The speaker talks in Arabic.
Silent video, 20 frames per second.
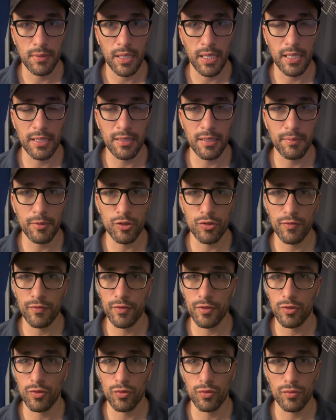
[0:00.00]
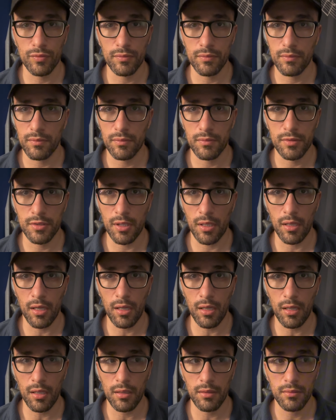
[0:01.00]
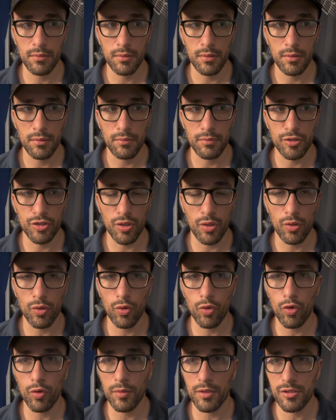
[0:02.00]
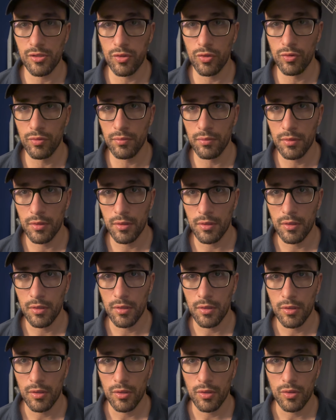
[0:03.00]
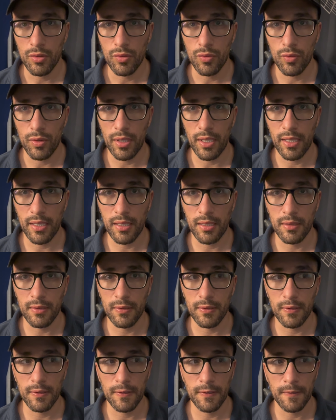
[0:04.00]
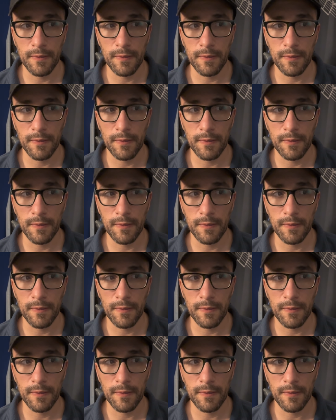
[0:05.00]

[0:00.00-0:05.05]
انا بشوف انه صلاح مش هقول لكم مظلوم ولكن